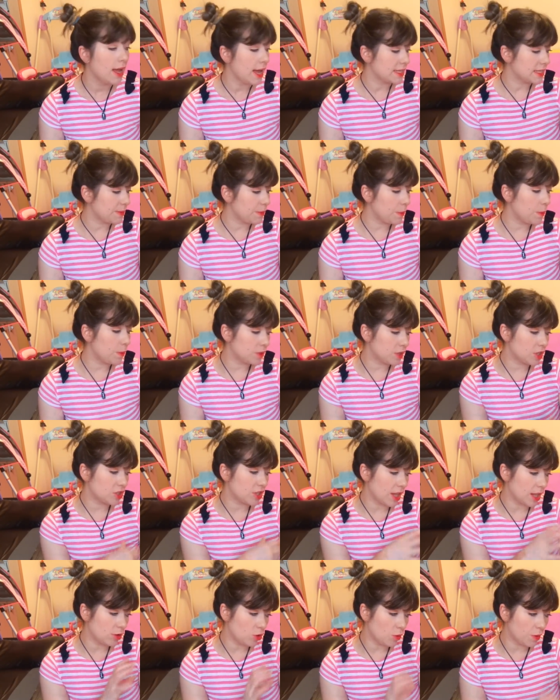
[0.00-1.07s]
É sempre bom
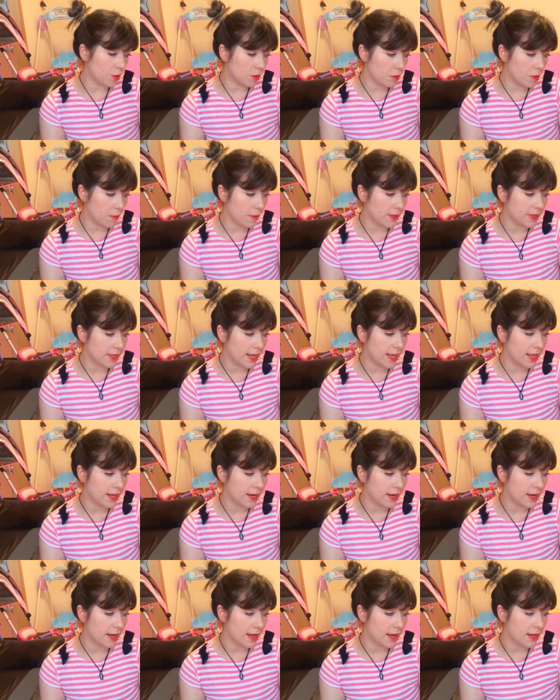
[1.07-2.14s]
deixar ela tomando uma
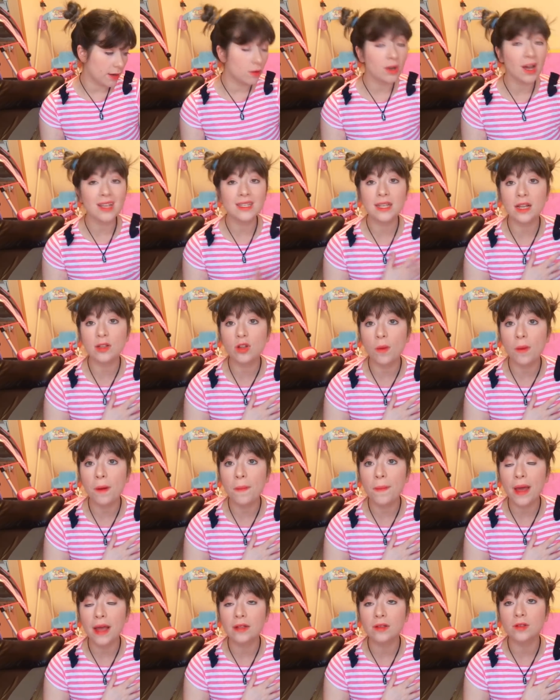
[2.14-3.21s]
madeira. É, no caso, ela toma
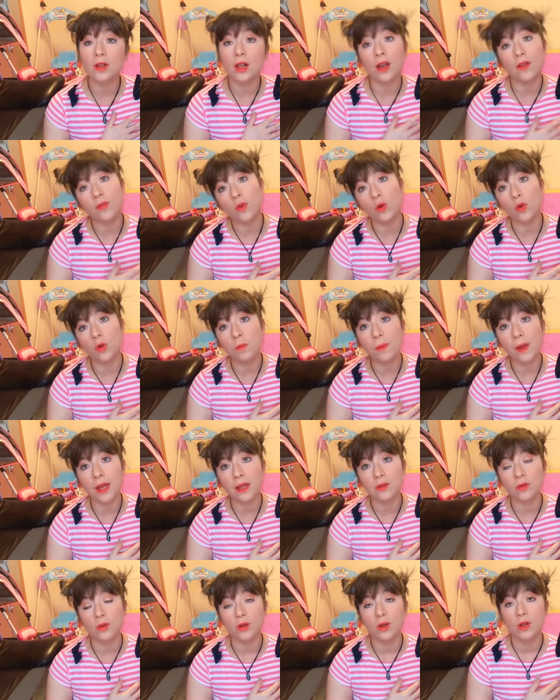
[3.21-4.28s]
peito, então ela ficou no
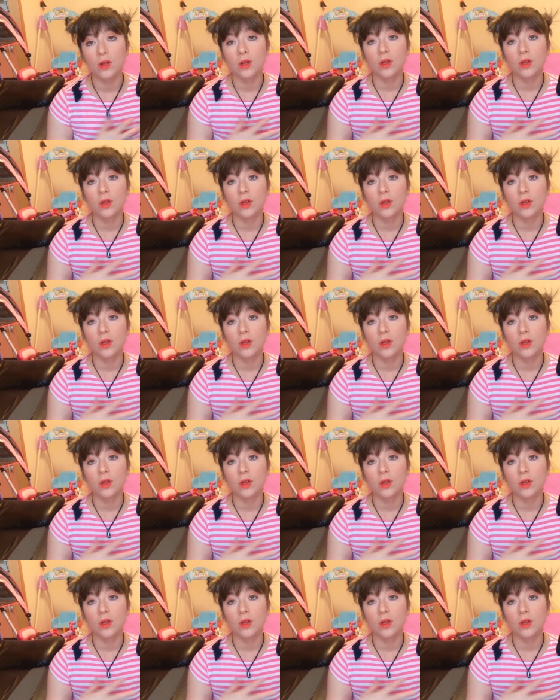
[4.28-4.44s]
peito.